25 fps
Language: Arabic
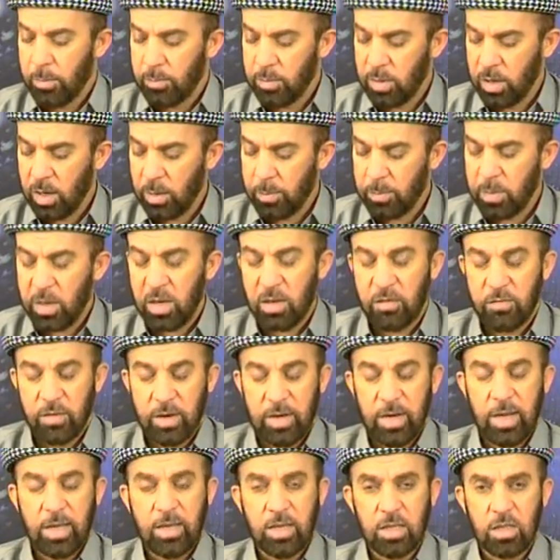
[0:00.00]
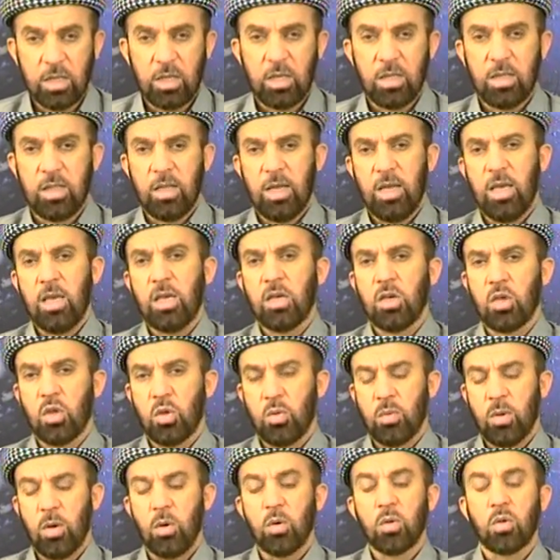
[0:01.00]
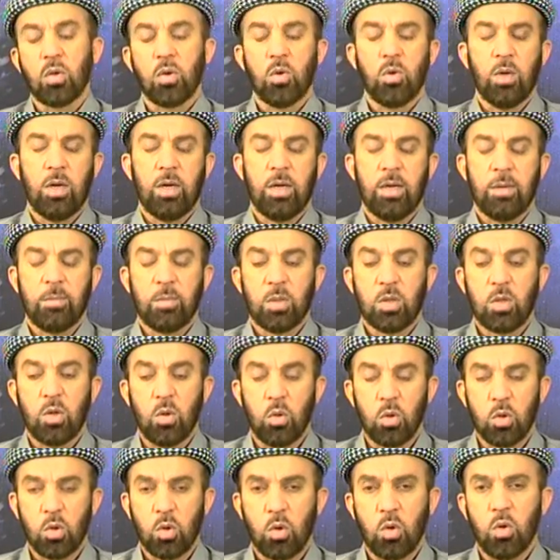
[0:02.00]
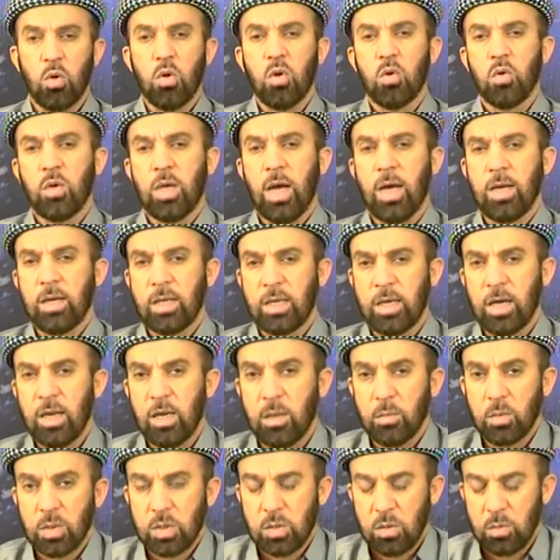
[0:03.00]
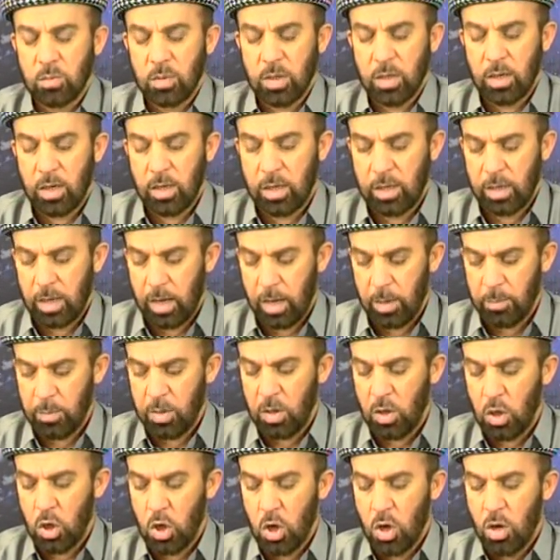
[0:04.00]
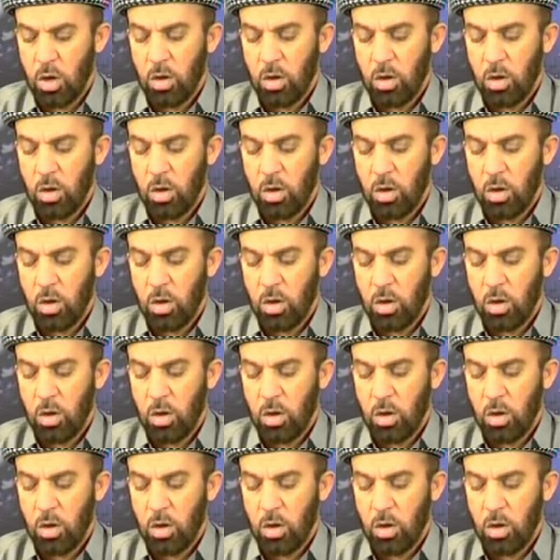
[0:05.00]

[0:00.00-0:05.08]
يا بيك فنكت كتا إيك ايكش ادخل بتي ادخلوا يعني قالي بصرمانه هينهامي